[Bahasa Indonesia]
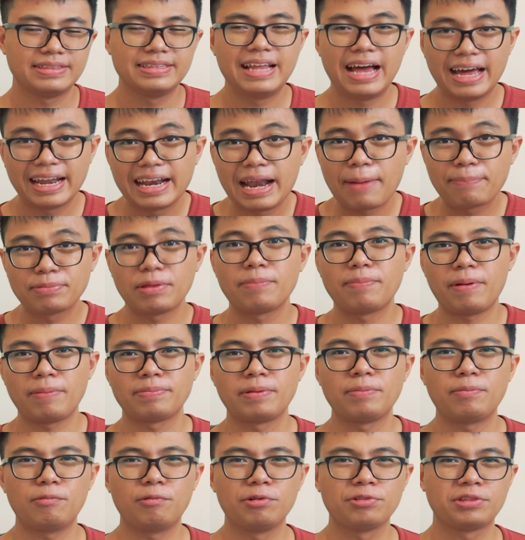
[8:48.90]
dan
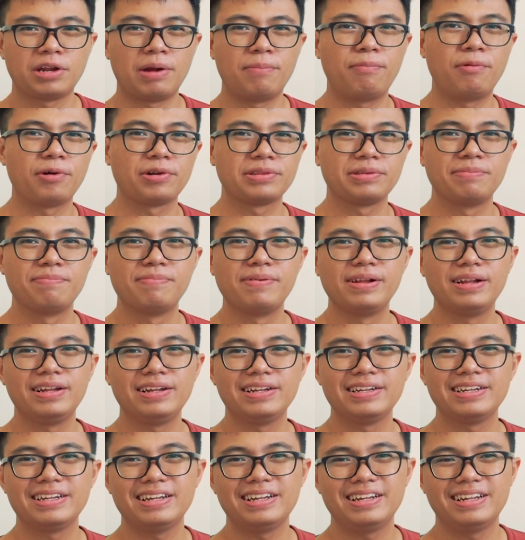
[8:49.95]
laptop-laptop ultra
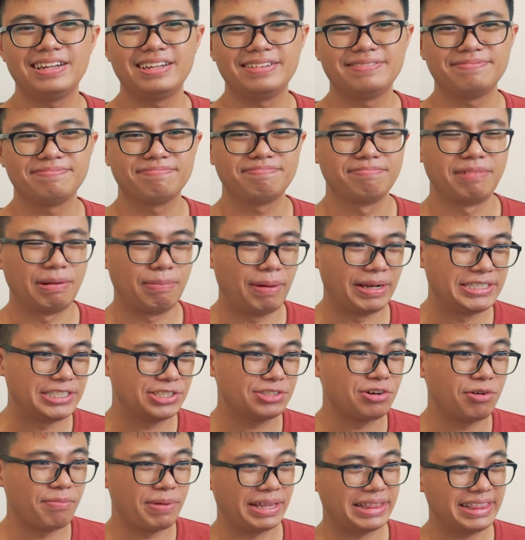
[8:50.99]
portable berbasis
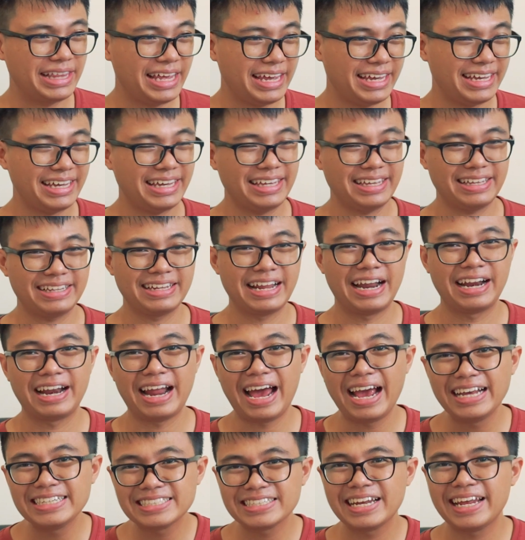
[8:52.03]
Comet Lake dan
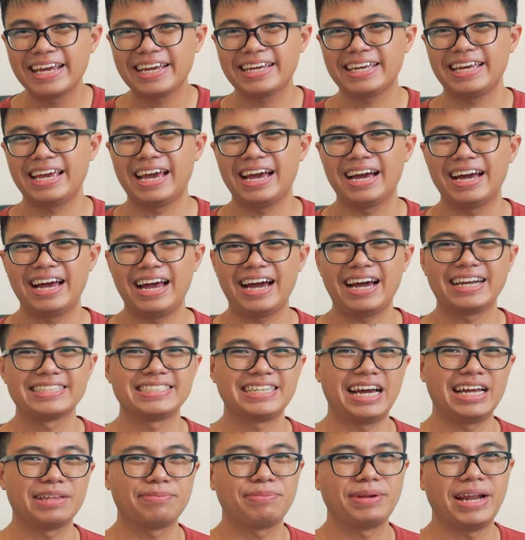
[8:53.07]
Ice Lake yang akan
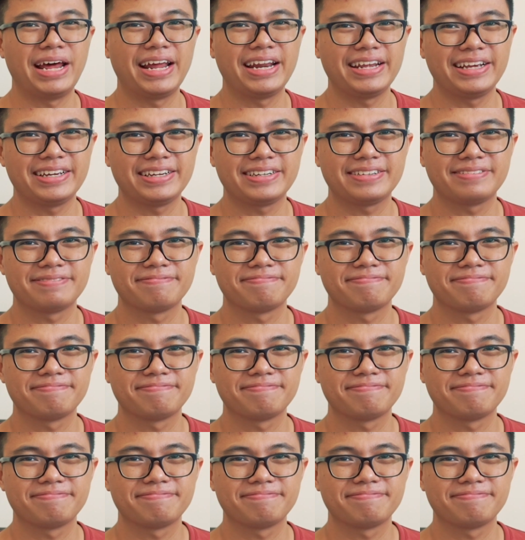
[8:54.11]
sangat menarik.